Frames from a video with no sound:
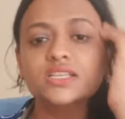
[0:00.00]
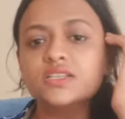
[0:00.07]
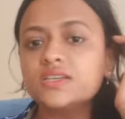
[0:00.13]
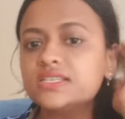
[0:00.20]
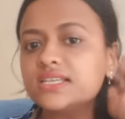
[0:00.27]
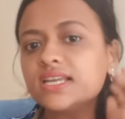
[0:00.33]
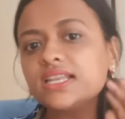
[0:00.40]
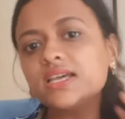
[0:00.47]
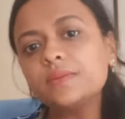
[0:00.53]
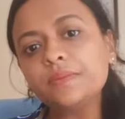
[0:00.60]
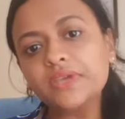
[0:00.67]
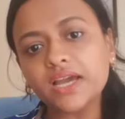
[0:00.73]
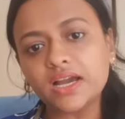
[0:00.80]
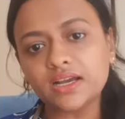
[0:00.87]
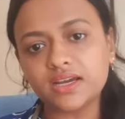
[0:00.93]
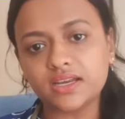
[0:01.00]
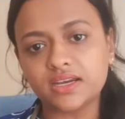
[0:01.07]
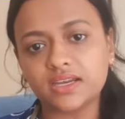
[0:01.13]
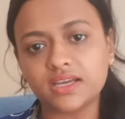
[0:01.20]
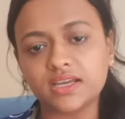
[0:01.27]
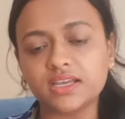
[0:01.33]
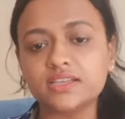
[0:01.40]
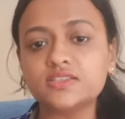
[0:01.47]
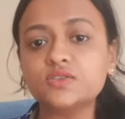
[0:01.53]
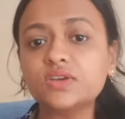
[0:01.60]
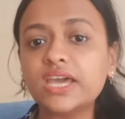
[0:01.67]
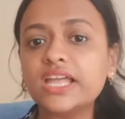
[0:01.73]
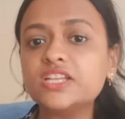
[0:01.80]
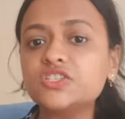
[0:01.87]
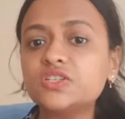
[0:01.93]
सो so, इसके लिए अब क्या करना है सो
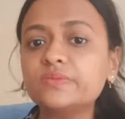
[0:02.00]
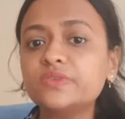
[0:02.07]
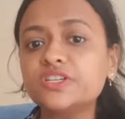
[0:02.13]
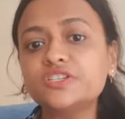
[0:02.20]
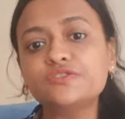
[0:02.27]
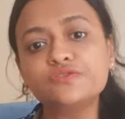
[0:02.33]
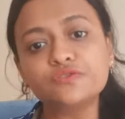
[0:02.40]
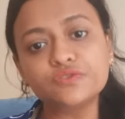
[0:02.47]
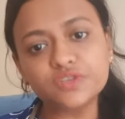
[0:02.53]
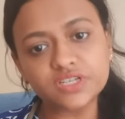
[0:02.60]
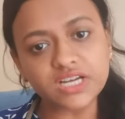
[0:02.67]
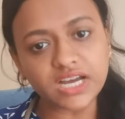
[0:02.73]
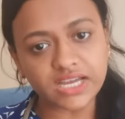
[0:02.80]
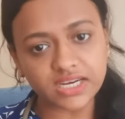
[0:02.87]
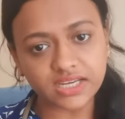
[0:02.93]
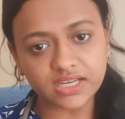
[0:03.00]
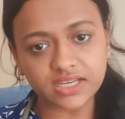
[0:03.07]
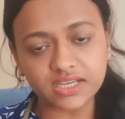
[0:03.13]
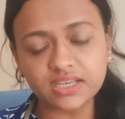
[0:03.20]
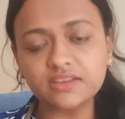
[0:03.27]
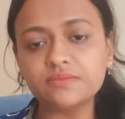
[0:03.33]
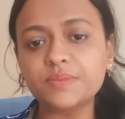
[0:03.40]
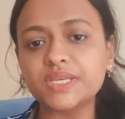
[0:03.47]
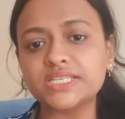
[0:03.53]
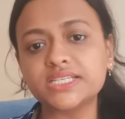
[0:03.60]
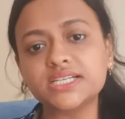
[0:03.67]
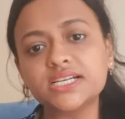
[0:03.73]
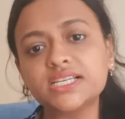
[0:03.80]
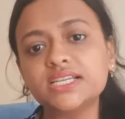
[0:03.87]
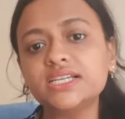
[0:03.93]
कैल्शियम रिच फूड खाना है
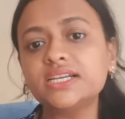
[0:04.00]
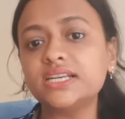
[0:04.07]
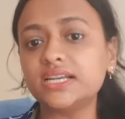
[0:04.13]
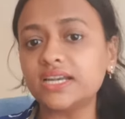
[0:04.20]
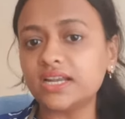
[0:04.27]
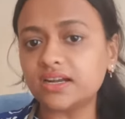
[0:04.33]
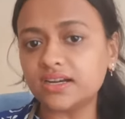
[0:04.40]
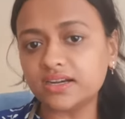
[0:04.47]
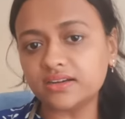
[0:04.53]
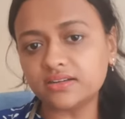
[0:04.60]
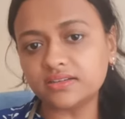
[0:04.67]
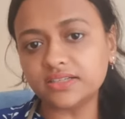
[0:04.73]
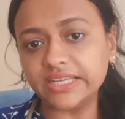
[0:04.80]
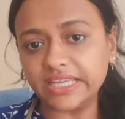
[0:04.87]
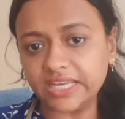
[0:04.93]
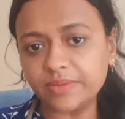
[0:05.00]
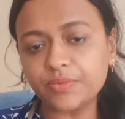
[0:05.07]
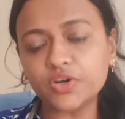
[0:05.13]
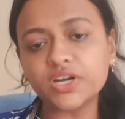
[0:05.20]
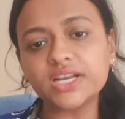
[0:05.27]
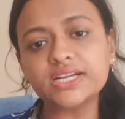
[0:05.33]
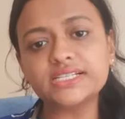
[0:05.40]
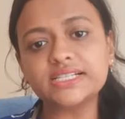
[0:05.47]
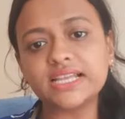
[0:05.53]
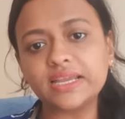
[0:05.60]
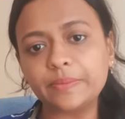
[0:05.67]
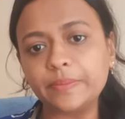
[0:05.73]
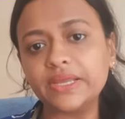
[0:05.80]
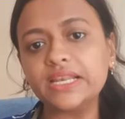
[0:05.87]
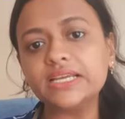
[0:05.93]
बेसिकली डेयरी प्रोडक्ट्स
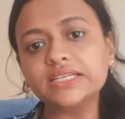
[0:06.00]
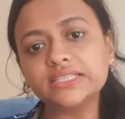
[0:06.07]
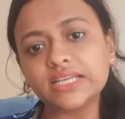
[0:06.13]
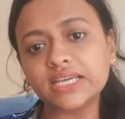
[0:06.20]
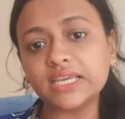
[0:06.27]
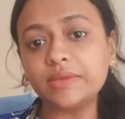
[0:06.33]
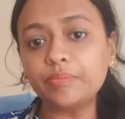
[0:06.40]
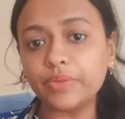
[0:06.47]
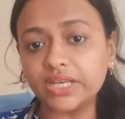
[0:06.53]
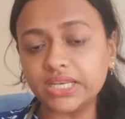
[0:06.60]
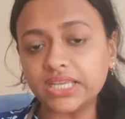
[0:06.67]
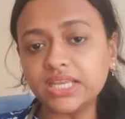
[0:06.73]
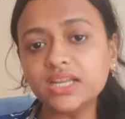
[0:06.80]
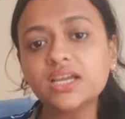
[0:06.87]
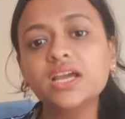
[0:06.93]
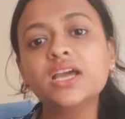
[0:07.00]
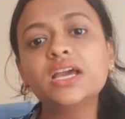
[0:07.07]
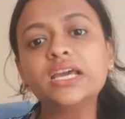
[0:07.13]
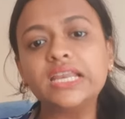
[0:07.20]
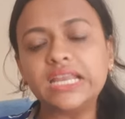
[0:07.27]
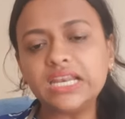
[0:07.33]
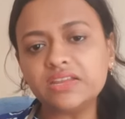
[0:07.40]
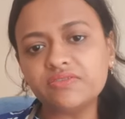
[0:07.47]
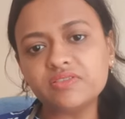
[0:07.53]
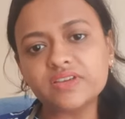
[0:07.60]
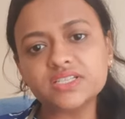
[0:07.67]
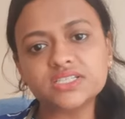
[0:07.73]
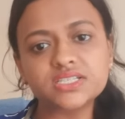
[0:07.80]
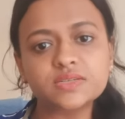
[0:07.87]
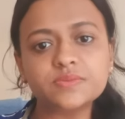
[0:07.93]
लाइक मिल्क दही पनीर ग्रीन लिफी
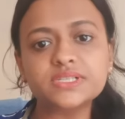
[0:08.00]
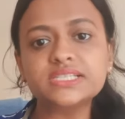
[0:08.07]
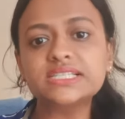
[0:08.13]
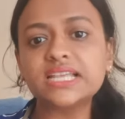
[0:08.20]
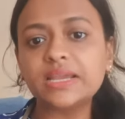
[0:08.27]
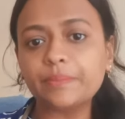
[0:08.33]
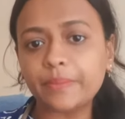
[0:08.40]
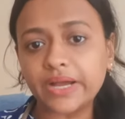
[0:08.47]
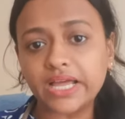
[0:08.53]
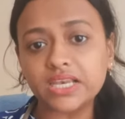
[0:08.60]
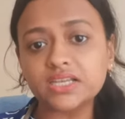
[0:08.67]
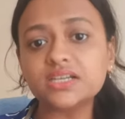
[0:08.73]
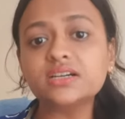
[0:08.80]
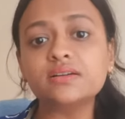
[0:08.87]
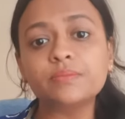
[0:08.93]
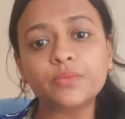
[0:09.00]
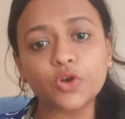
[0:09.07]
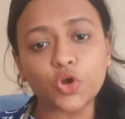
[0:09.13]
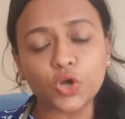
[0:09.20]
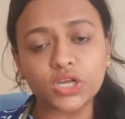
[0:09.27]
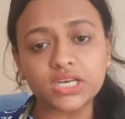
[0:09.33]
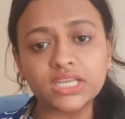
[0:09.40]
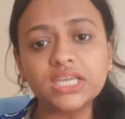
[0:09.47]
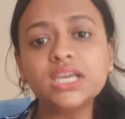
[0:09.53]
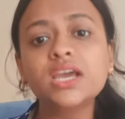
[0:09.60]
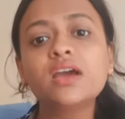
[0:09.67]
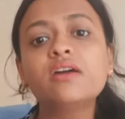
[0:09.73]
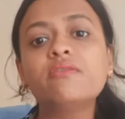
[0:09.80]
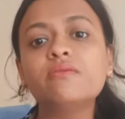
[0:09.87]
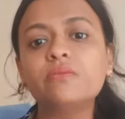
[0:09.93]
वेजिटेबल्स लाइक पालक ब्रोकली
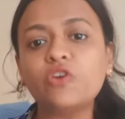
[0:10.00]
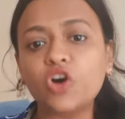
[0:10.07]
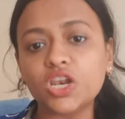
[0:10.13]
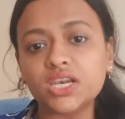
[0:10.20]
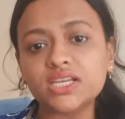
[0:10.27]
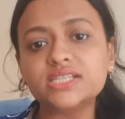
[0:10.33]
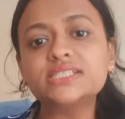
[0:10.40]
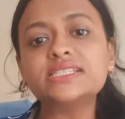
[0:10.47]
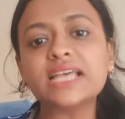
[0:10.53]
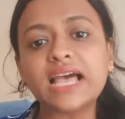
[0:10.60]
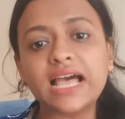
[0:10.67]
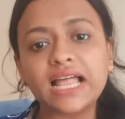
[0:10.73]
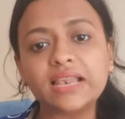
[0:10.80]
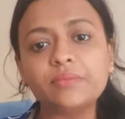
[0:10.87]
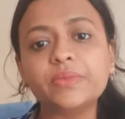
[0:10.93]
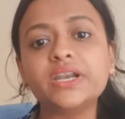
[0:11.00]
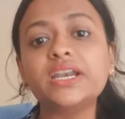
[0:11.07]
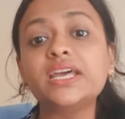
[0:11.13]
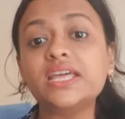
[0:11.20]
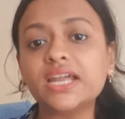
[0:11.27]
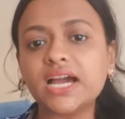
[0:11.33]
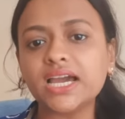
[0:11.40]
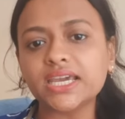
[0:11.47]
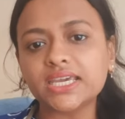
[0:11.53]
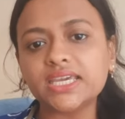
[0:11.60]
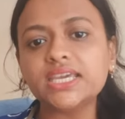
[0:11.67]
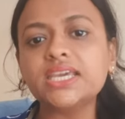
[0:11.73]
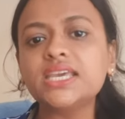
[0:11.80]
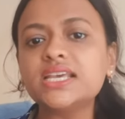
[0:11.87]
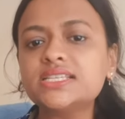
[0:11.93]
वॉलनट्स आलमंड रागी
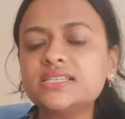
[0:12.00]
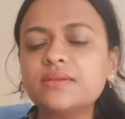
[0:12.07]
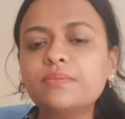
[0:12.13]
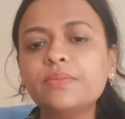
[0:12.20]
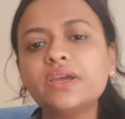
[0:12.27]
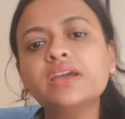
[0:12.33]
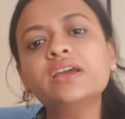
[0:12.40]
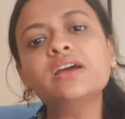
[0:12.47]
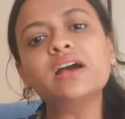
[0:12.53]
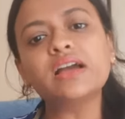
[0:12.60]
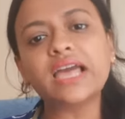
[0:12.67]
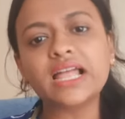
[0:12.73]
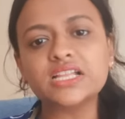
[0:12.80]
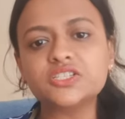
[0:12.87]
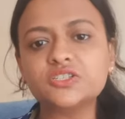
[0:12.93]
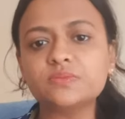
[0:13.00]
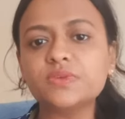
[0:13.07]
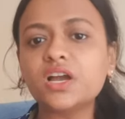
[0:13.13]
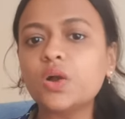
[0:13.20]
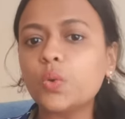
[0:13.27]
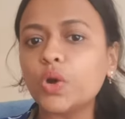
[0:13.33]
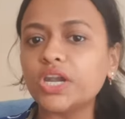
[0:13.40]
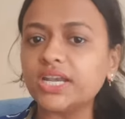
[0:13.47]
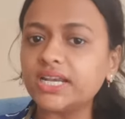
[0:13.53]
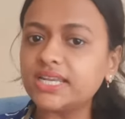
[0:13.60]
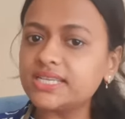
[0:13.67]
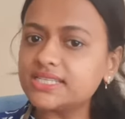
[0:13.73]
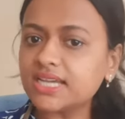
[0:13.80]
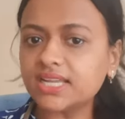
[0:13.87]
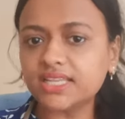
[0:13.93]
ये सब में कैल्शियम का
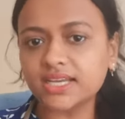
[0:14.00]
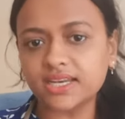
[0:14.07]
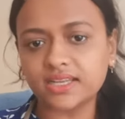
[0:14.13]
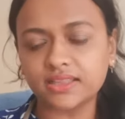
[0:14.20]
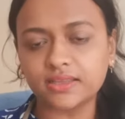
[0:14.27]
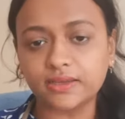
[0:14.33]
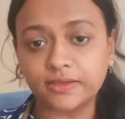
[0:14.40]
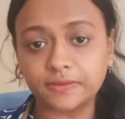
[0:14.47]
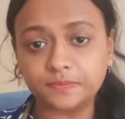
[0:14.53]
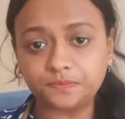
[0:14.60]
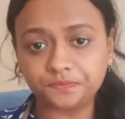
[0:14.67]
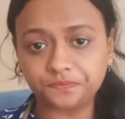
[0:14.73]
क्वांटिटी ज़्यादा रहता है